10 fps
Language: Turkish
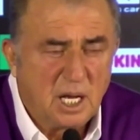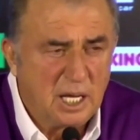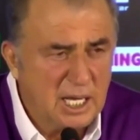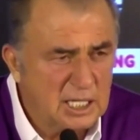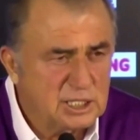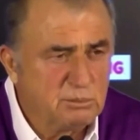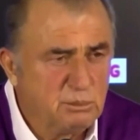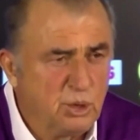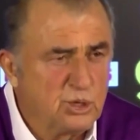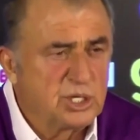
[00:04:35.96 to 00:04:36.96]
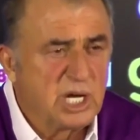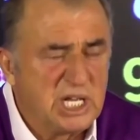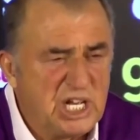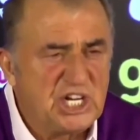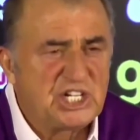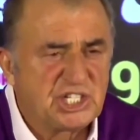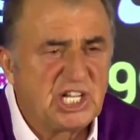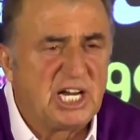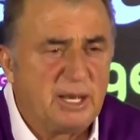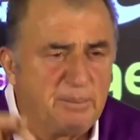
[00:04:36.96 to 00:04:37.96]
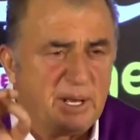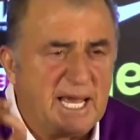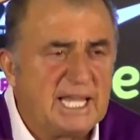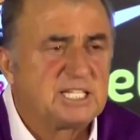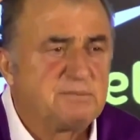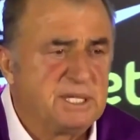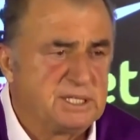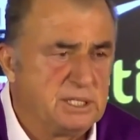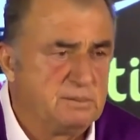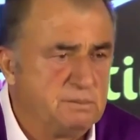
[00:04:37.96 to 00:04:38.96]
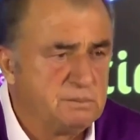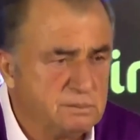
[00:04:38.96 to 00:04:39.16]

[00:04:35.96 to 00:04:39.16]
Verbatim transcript: hayatım boyunca hiç talep etmediğim